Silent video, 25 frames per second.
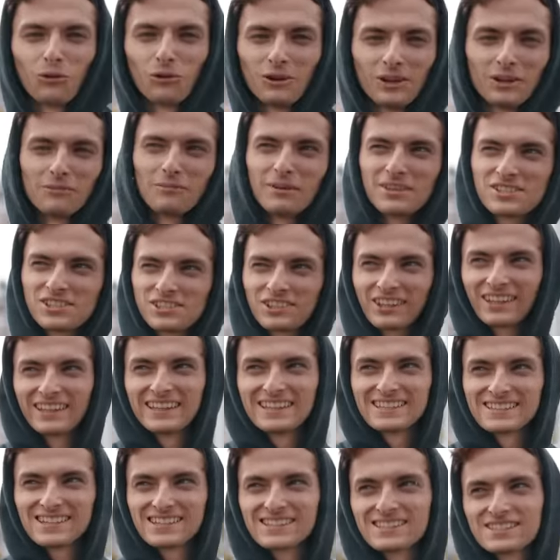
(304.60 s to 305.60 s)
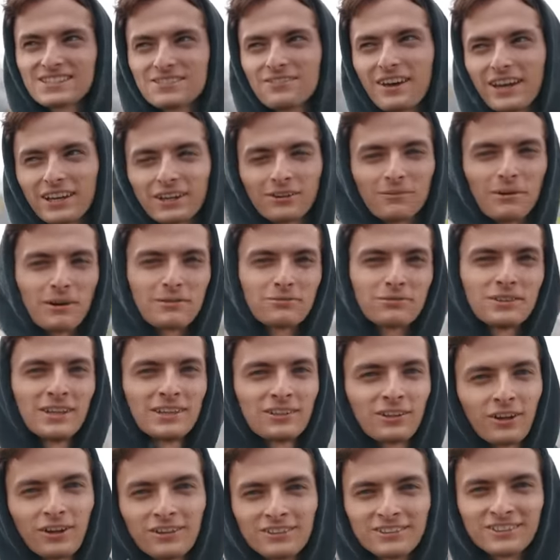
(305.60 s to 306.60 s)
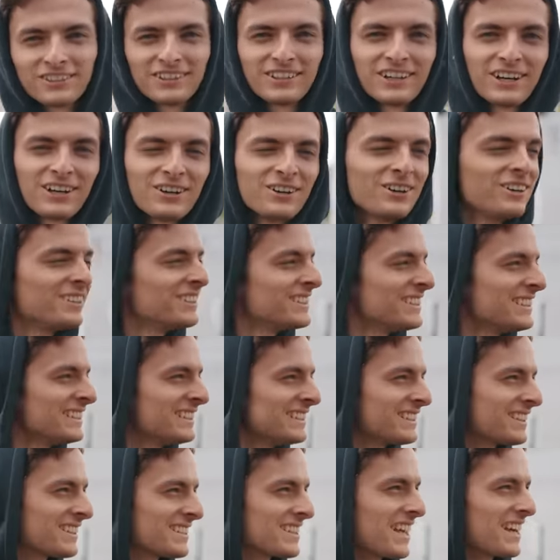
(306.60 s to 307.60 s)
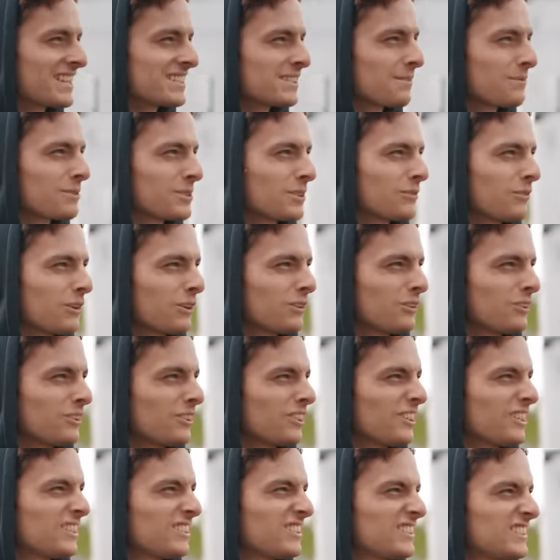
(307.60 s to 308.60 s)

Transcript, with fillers: Ohne mich drin sind es 2,4 Tonnen, genau. Das heißt, habe ich gewonnen, oder?